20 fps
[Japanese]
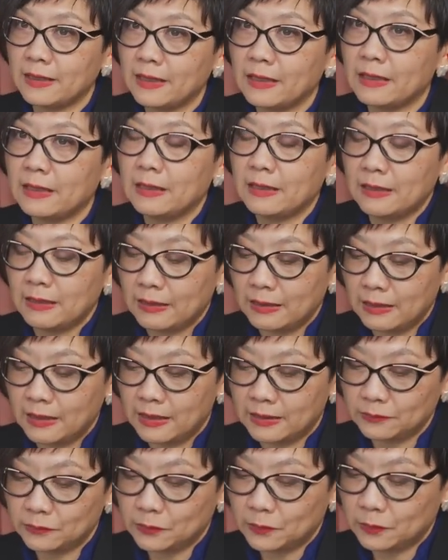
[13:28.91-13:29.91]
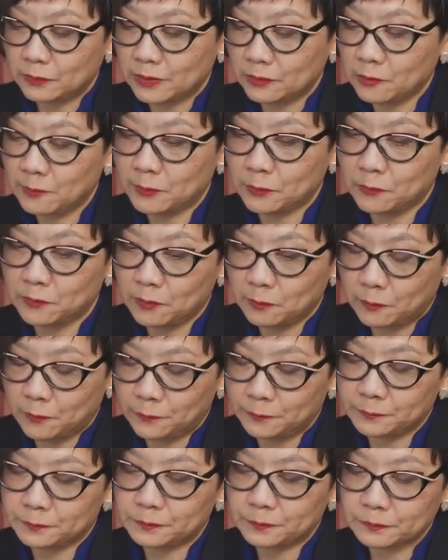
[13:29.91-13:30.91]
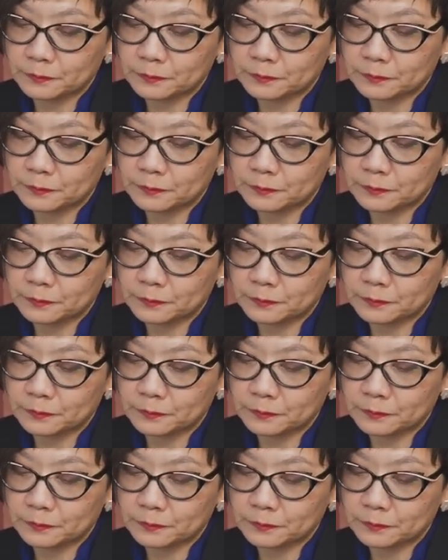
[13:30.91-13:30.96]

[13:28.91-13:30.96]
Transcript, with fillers: はいはい、あの、例えばとても、